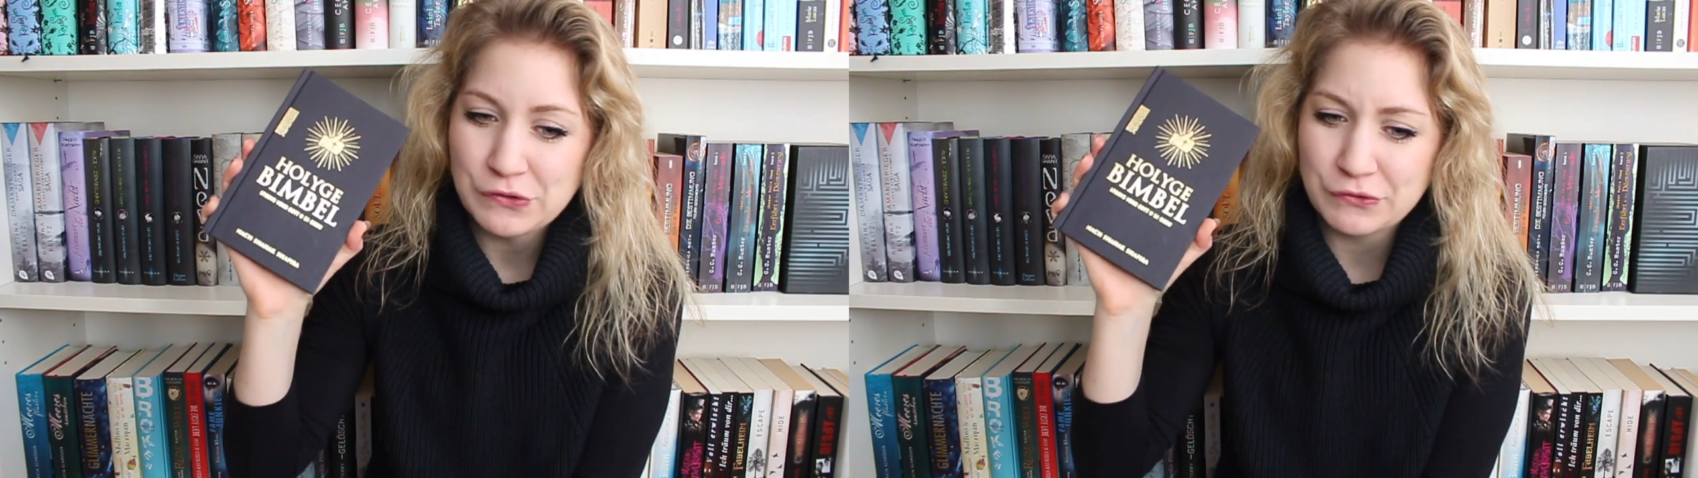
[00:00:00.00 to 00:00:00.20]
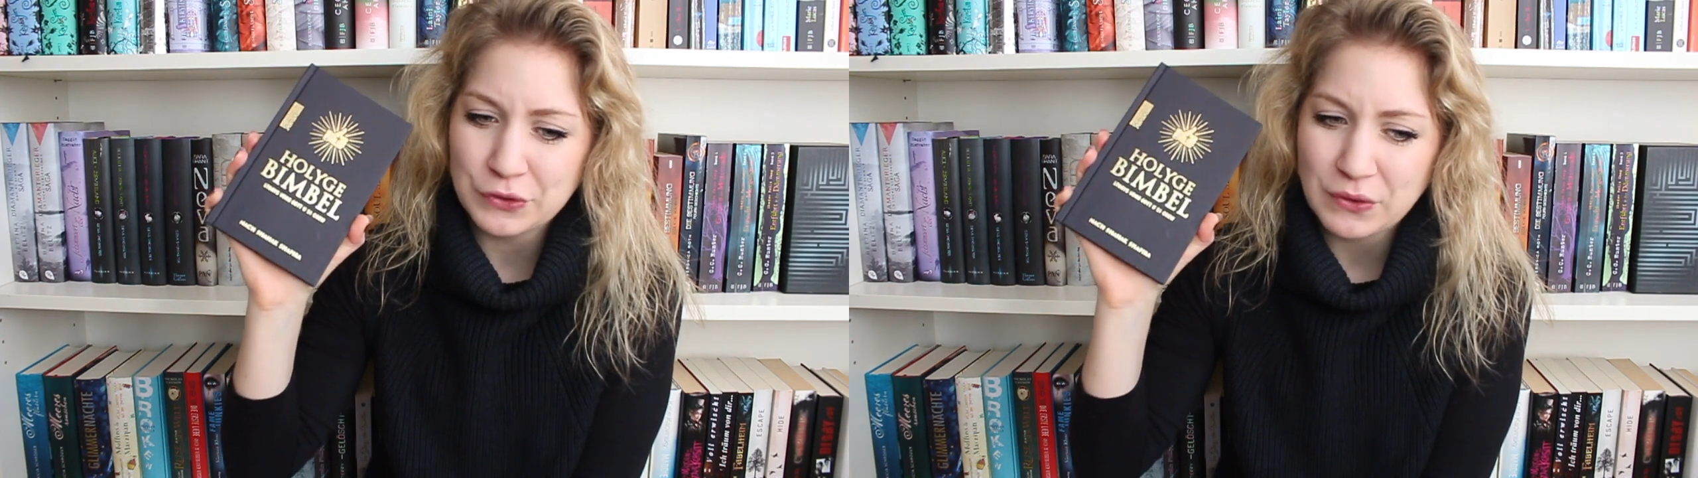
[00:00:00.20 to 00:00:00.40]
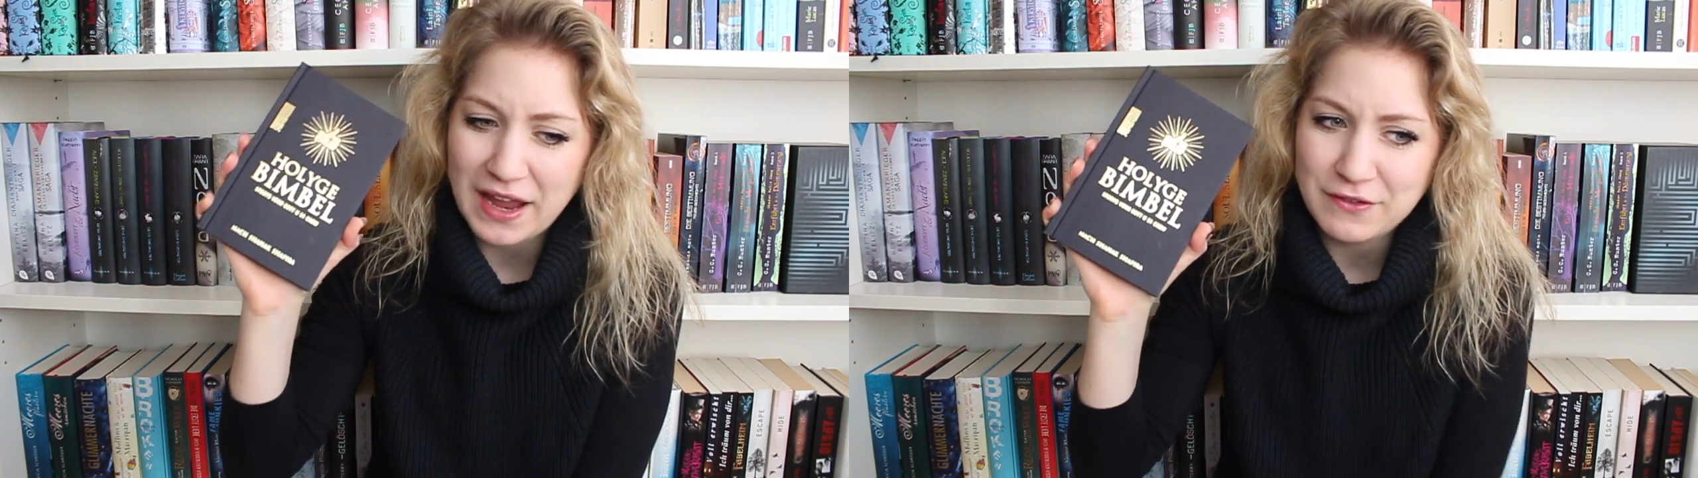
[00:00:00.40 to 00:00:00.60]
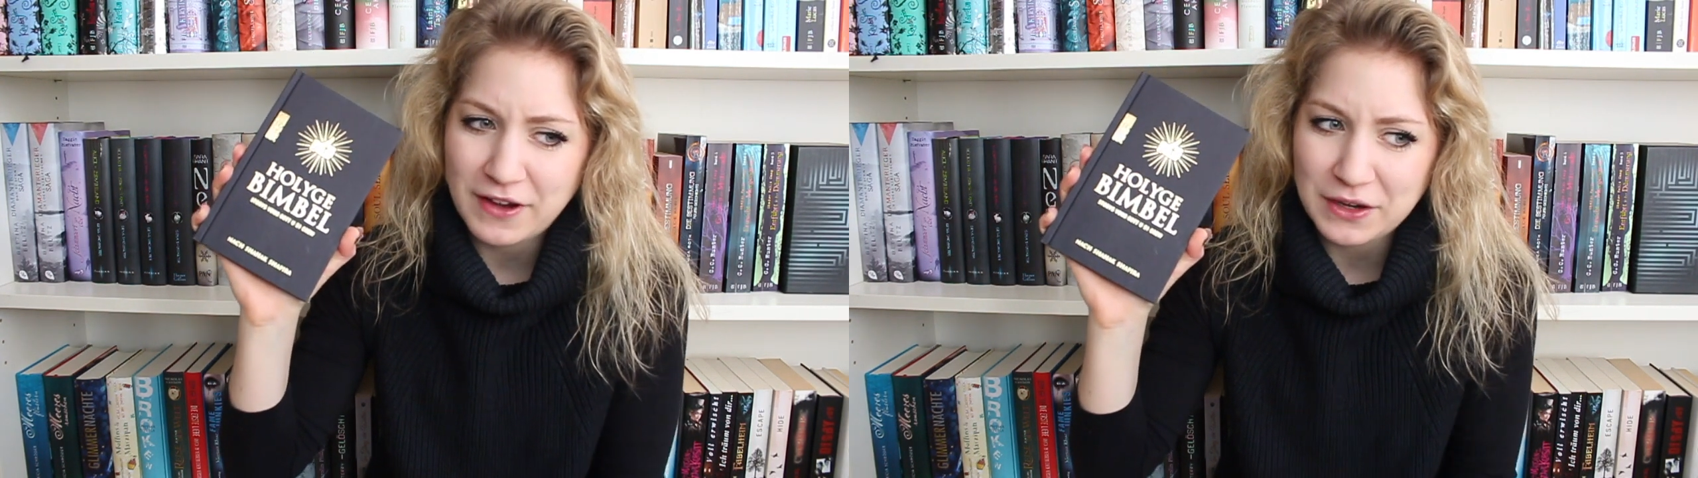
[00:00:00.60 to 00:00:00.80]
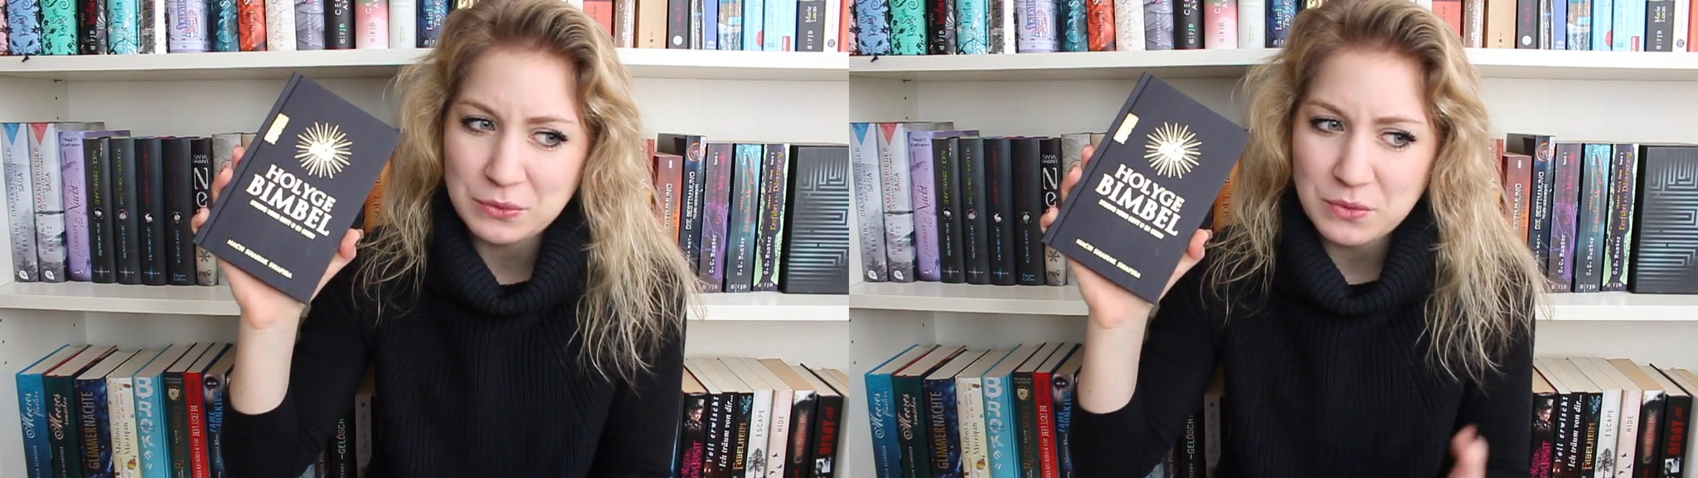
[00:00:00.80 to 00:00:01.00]
wo du
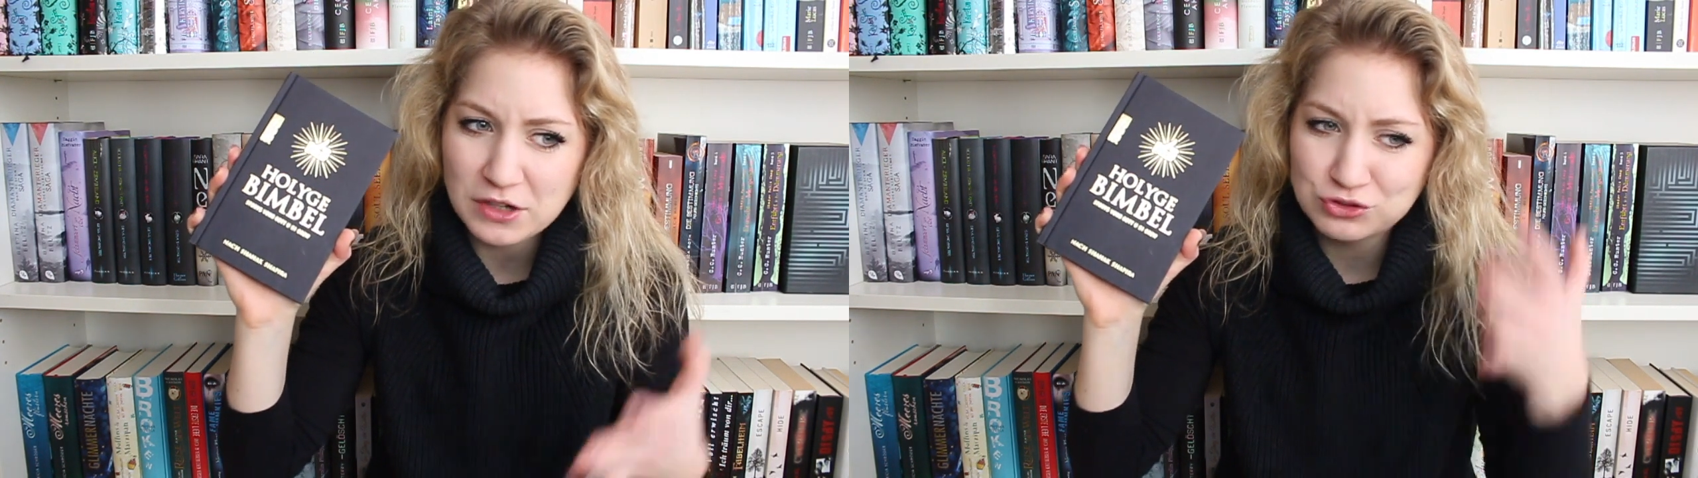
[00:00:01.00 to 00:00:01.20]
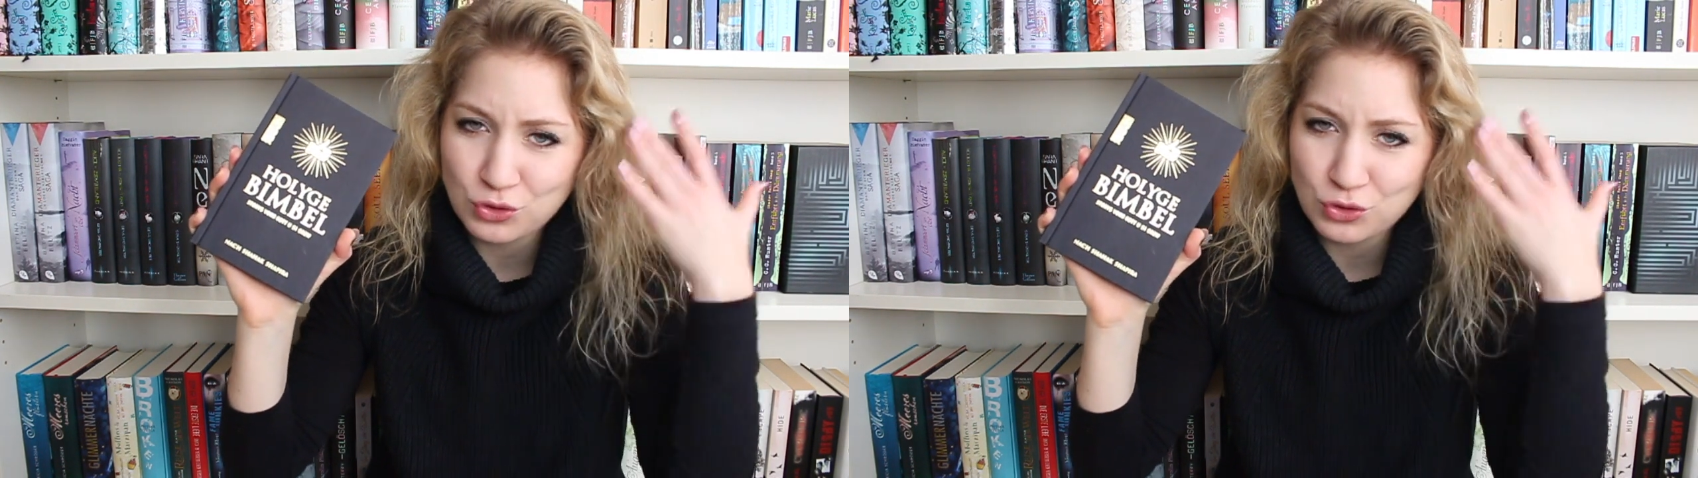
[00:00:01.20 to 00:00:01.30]
einfach nur